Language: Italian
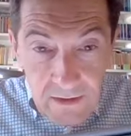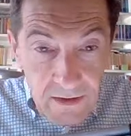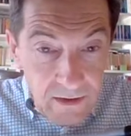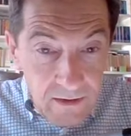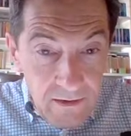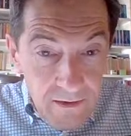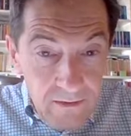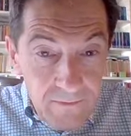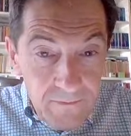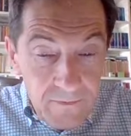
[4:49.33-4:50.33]
che
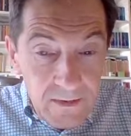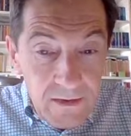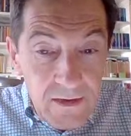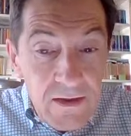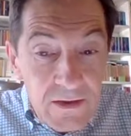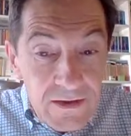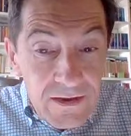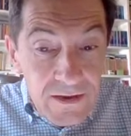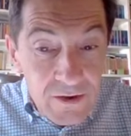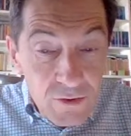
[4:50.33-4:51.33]

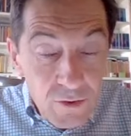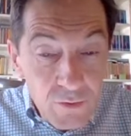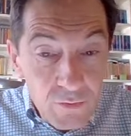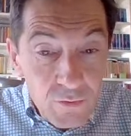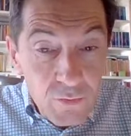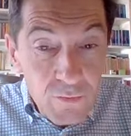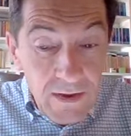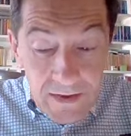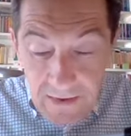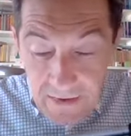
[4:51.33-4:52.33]
insistono
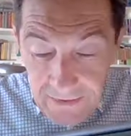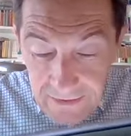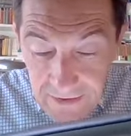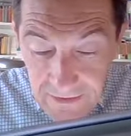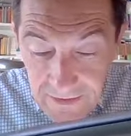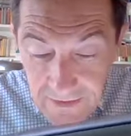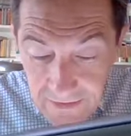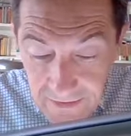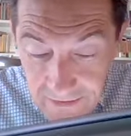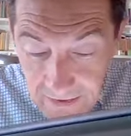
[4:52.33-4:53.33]
sulla legalità
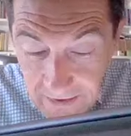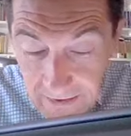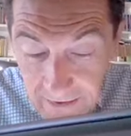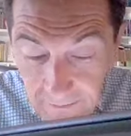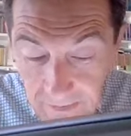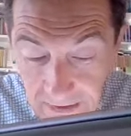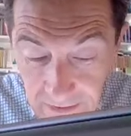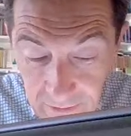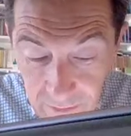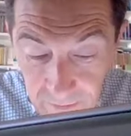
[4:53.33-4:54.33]
senza entrare nel
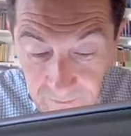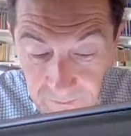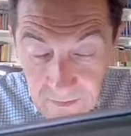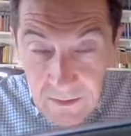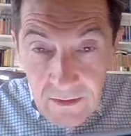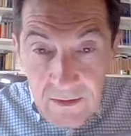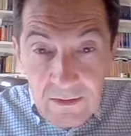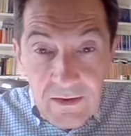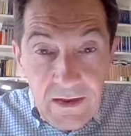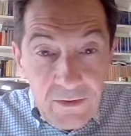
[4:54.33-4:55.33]
merito
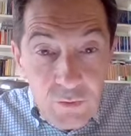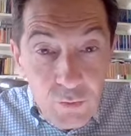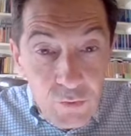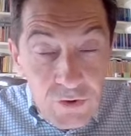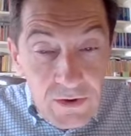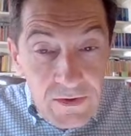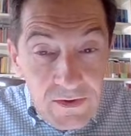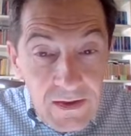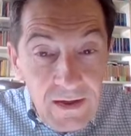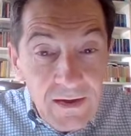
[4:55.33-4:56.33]
della
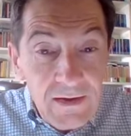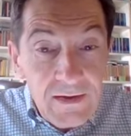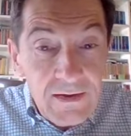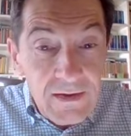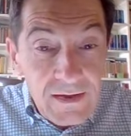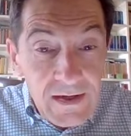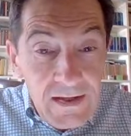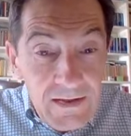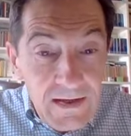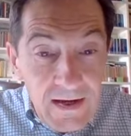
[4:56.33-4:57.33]
giustizia
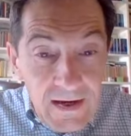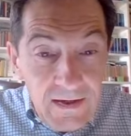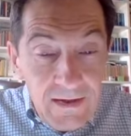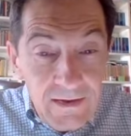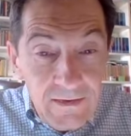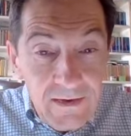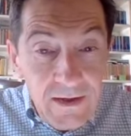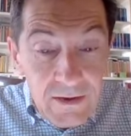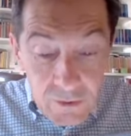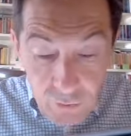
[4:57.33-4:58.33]
radicale e